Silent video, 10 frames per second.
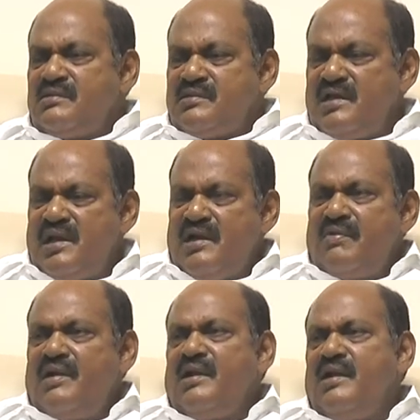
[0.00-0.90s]

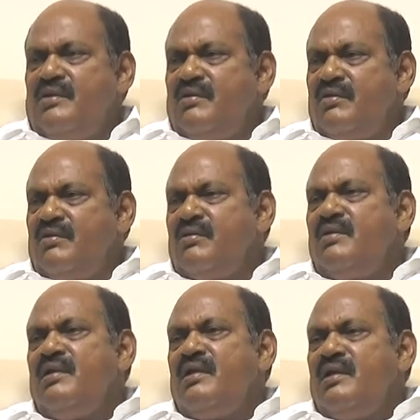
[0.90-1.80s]
సరైనటువంటి రీతిలో
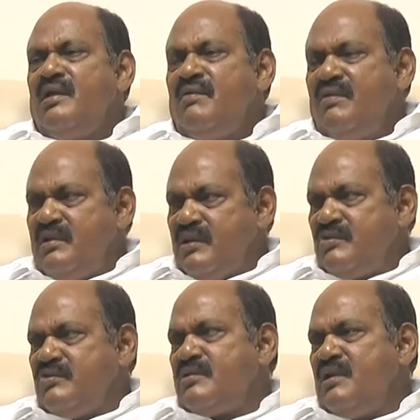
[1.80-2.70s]
విద్యా
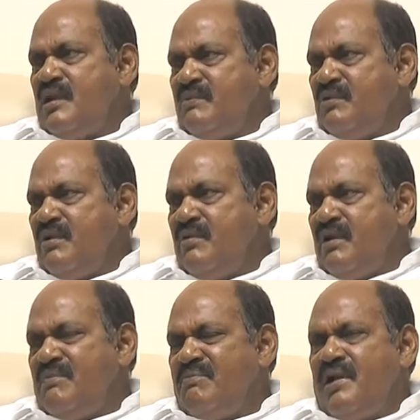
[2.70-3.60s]
సంస్థలు లేకపోవడం వల్ల
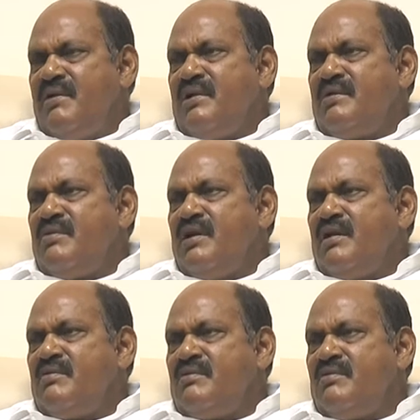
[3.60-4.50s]
ప్రైవేట్
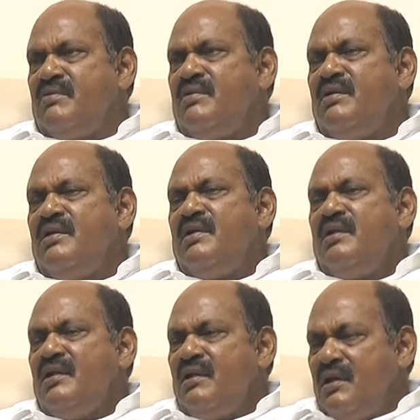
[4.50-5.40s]
వాళ్లకు
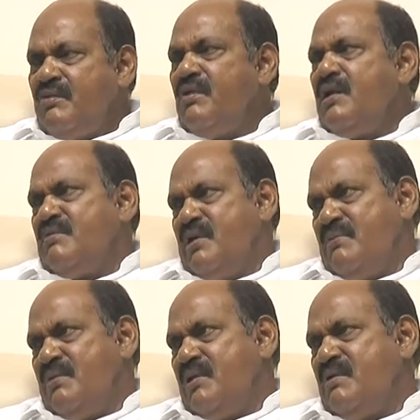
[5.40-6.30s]
అనుకూలంగా
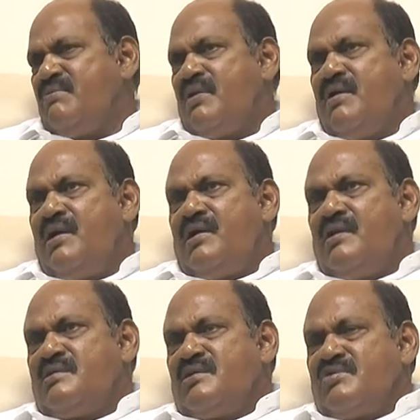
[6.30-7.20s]
మారిపోయింది ప్రైవేట్
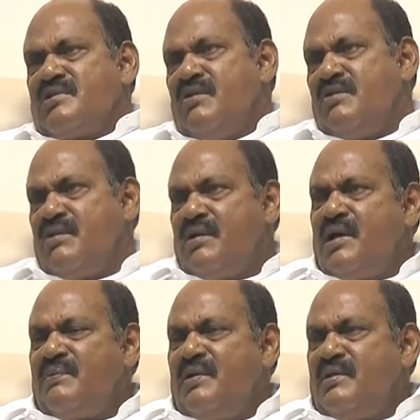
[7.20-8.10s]
సంస్థలు ఏవైతున్నాయో
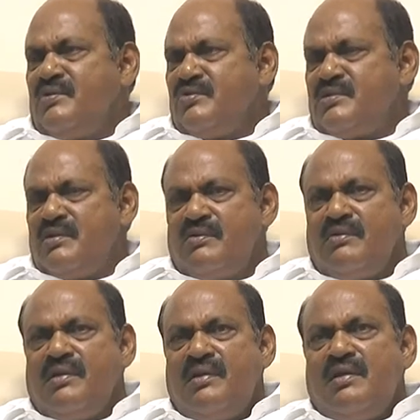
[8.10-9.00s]
కార్పొరేట్ సంస్థలు
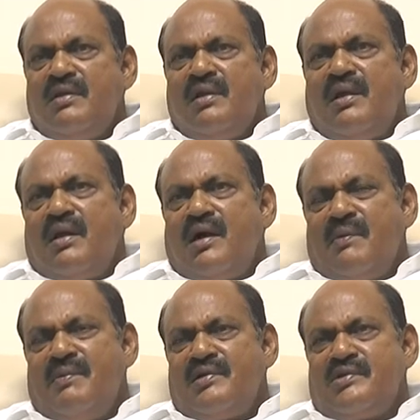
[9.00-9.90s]

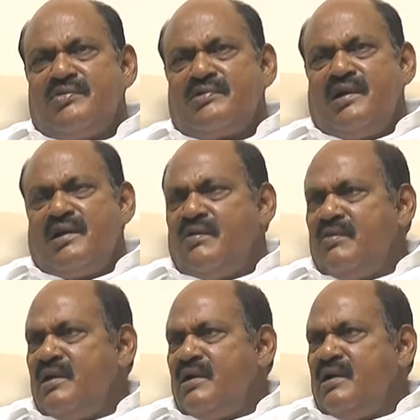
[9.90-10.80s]
కార్పొరేట్ సంస్థలు ఎట్లా
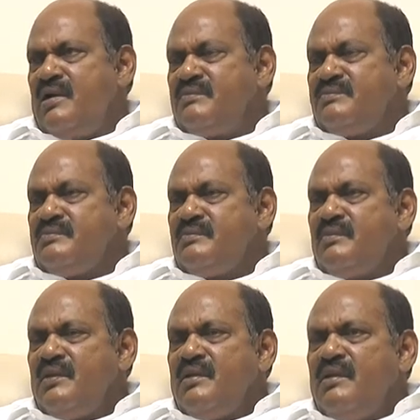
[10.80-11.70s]
ఉన్నాయంటే
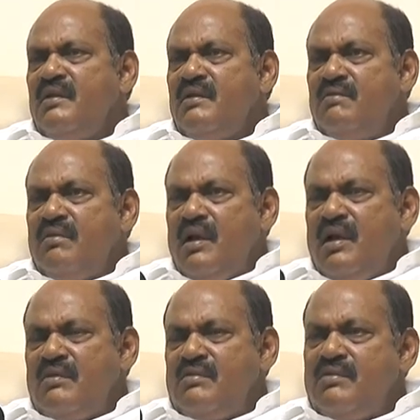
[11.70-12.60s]

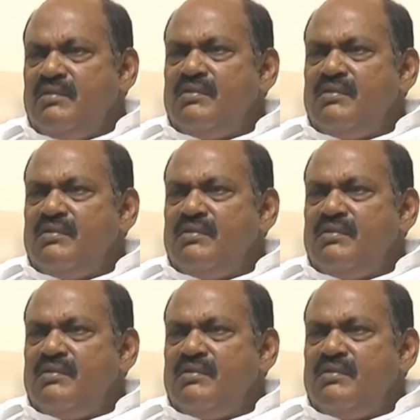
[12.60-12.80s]
వాళ్లకు